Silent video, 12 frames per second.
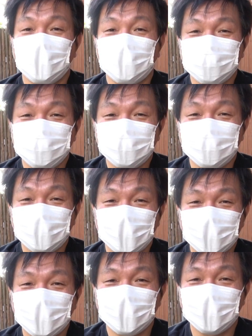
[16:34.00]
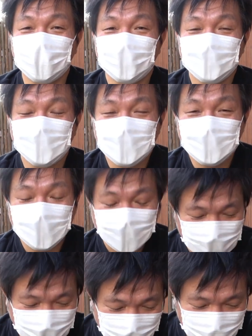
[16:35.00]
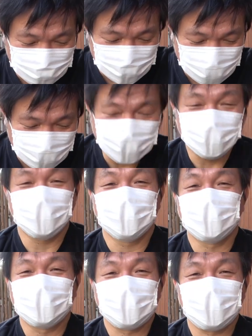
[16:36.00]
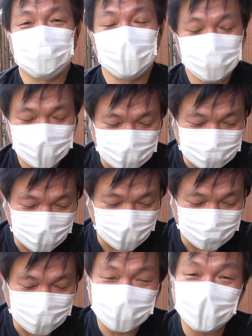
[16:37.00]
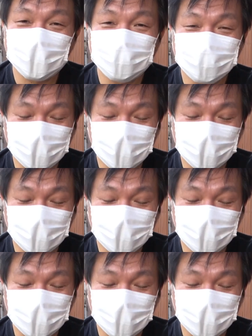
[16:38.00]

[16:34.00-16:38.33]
安がありますもしかしたらまた逃